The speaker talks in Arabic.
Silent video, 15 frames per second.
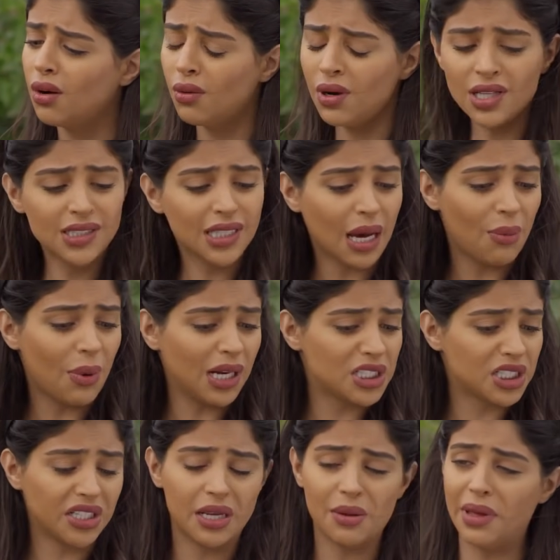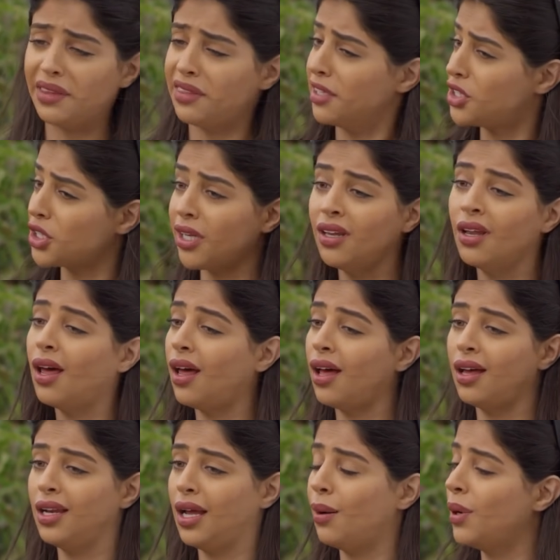ولا انت عبالك احنا بيتنا
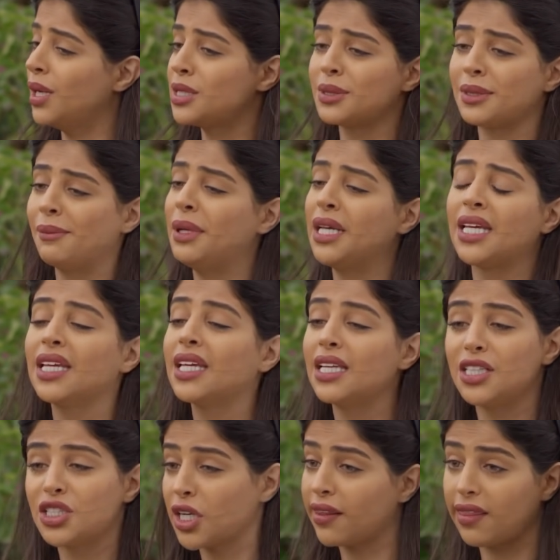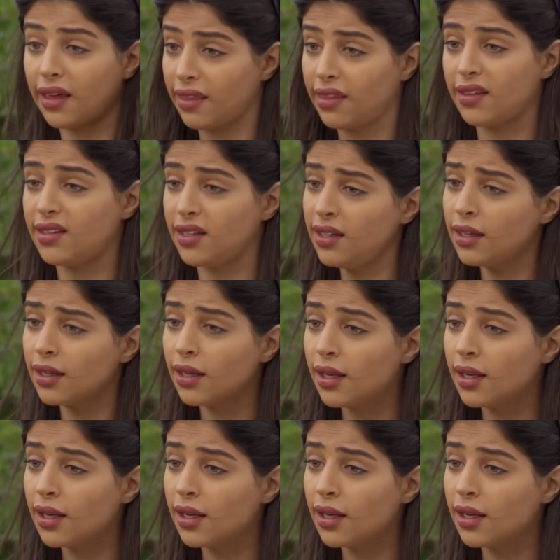جنه اللي عبالك تملكين كل شيء اذا خليتي